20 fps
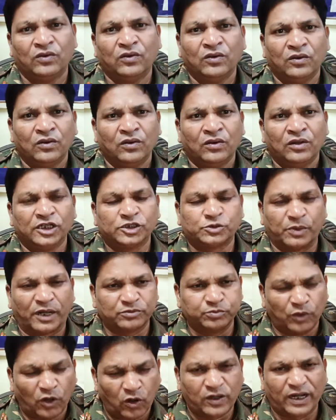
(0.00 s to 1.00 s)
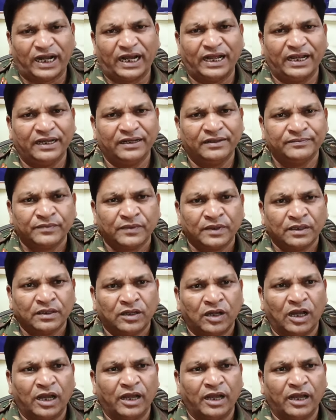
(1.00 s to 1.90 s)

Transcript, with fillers: हाँ। इस वक्त मौका है, हाँ।